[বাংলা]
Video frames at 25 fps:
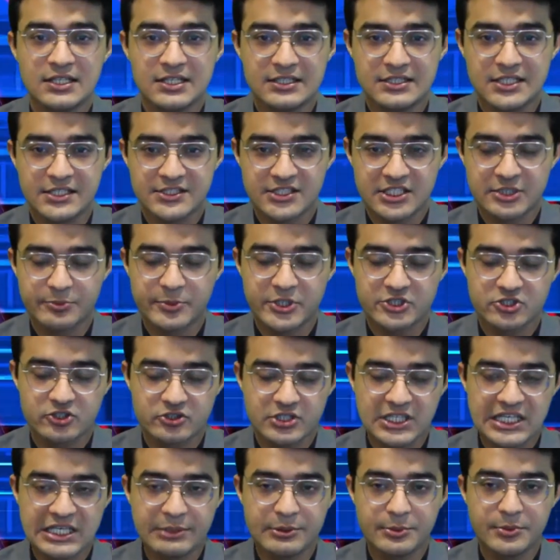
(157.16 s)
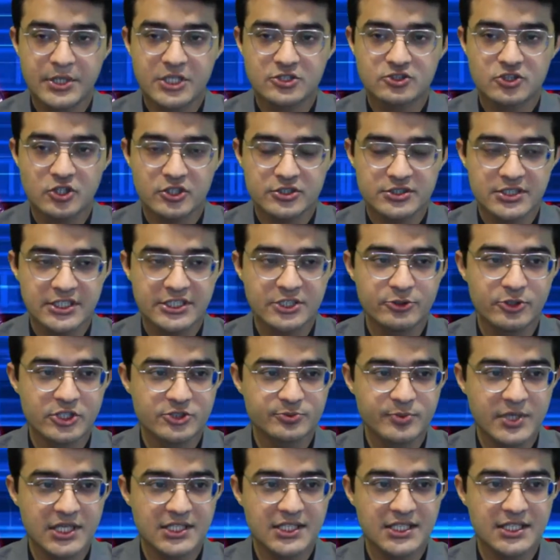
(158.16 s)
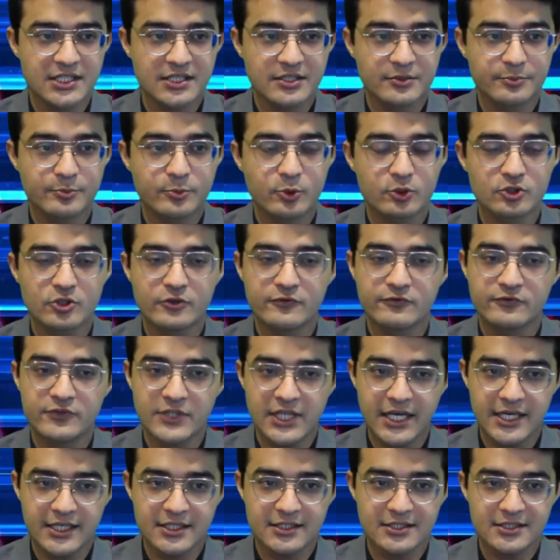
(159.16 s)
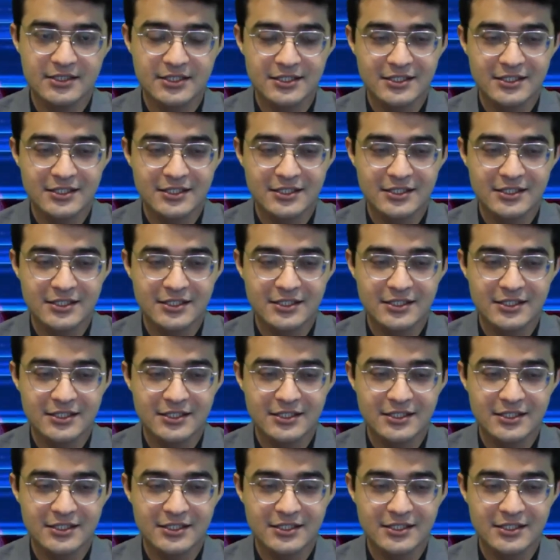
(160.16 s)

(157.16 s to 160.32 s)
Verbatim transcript: দেশের বেসরকারি বিমান সংস্থা ইউএস বাংলার প্রথম ফ্লাইট